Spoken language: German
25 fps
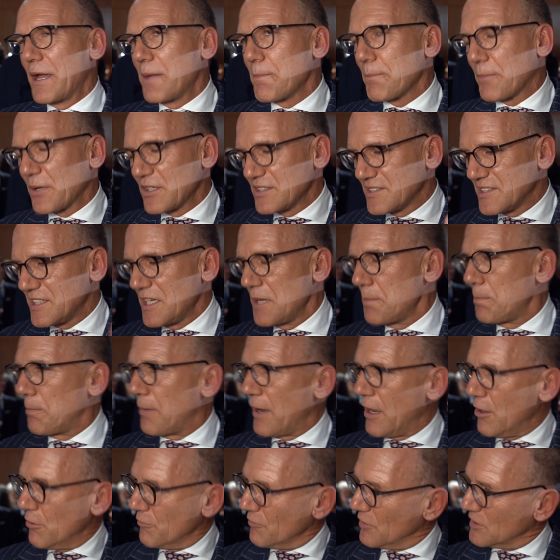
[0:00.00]
Im Prinzip
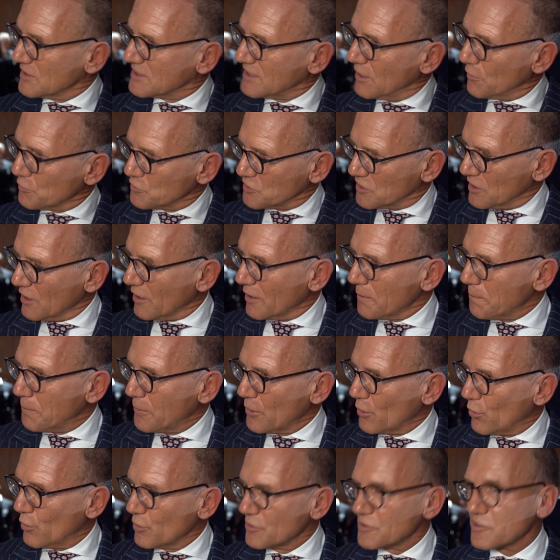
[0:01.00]
bauen wir es aufs
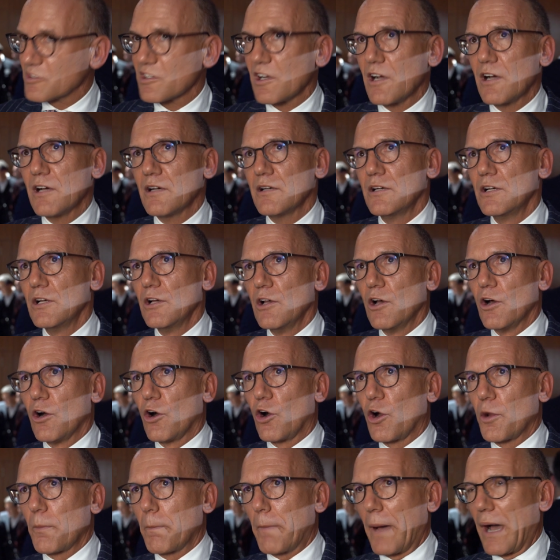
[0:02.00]
Gerippe runter
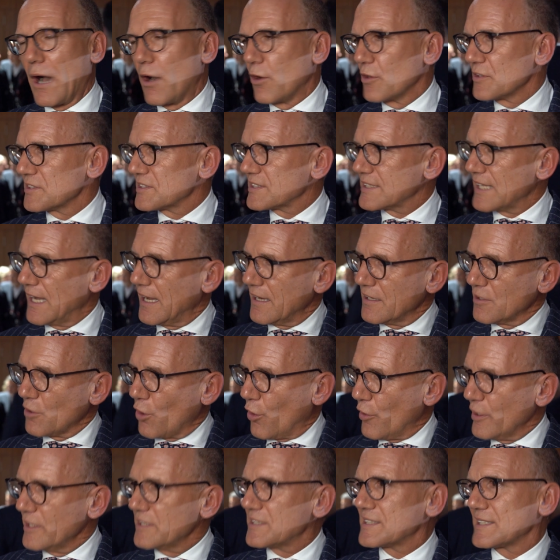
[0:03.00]
und bauen es dann
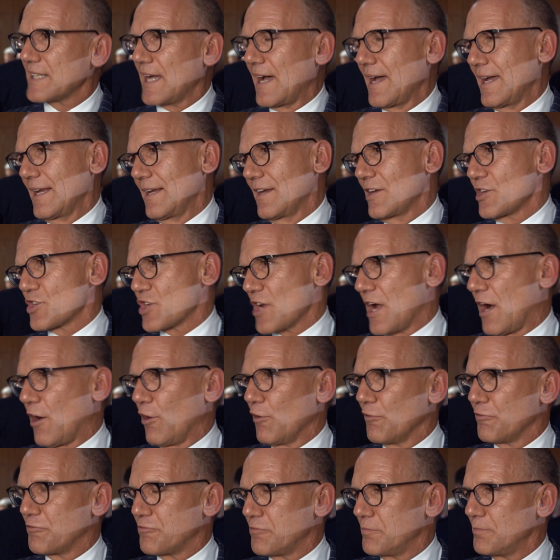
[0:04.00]
neuzeitlich
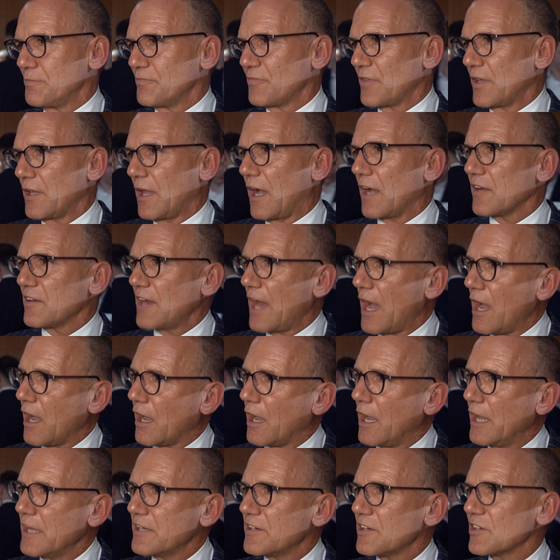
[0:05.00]
auf nach
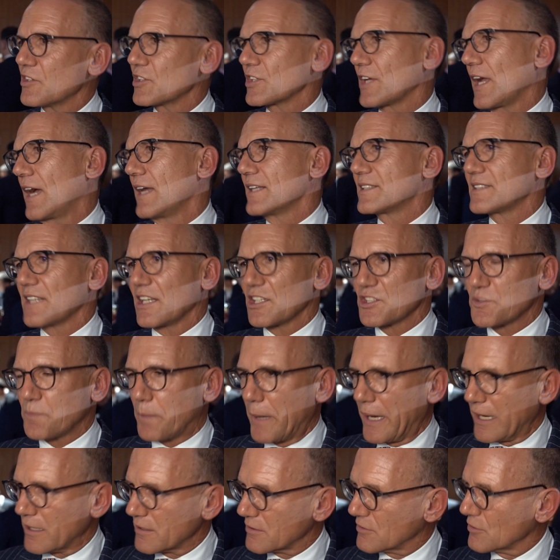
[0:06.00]

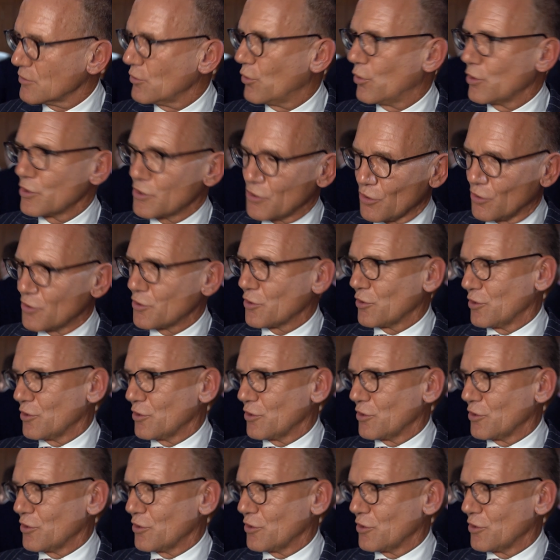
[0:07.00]
Nachhaltigkeitsaspekten und, und,